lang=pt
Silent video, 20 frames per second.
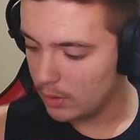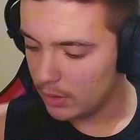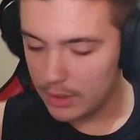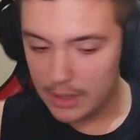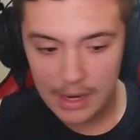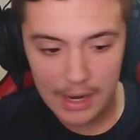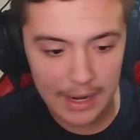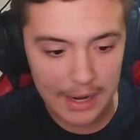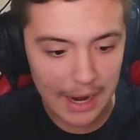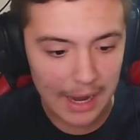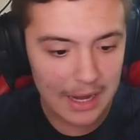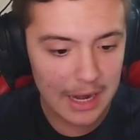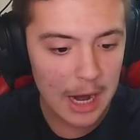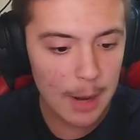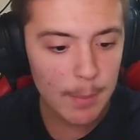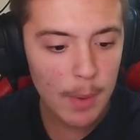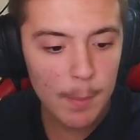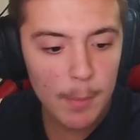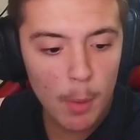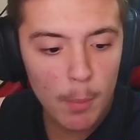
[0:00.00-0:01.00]
Ih,
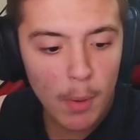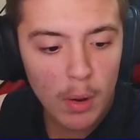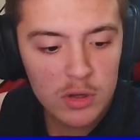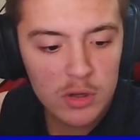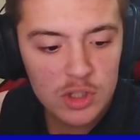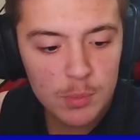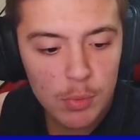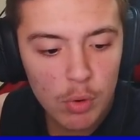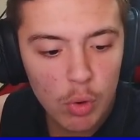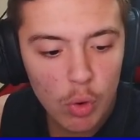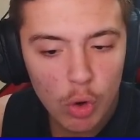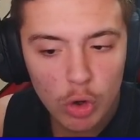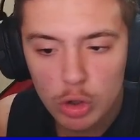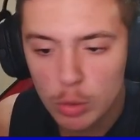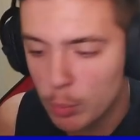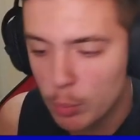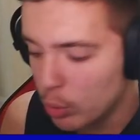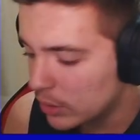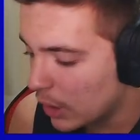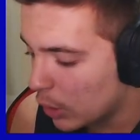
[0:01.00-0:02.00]
caramba, meu mouse bugou.
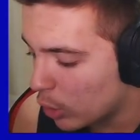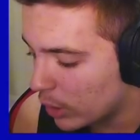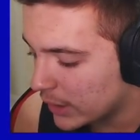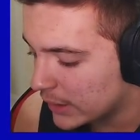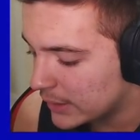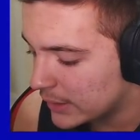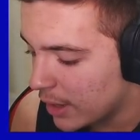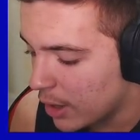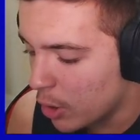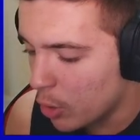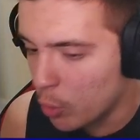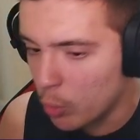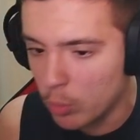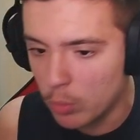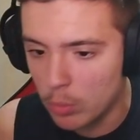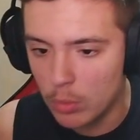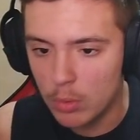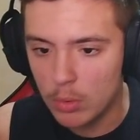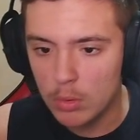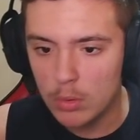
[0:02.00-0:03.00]
Não buga agora, não.
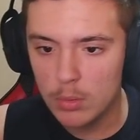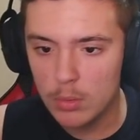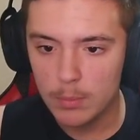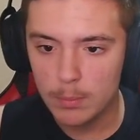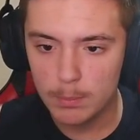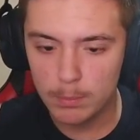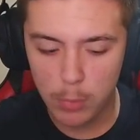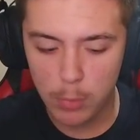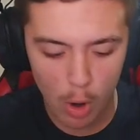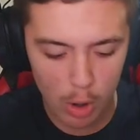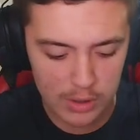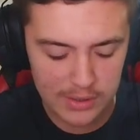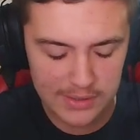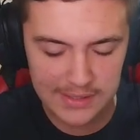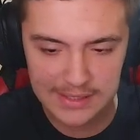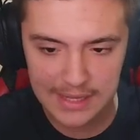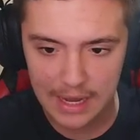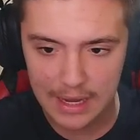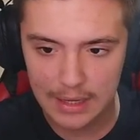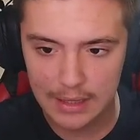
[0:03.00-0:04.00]

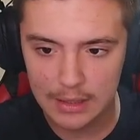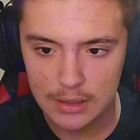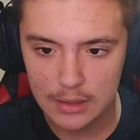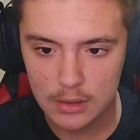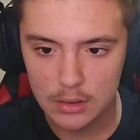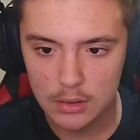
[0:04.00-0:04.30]
Bosta.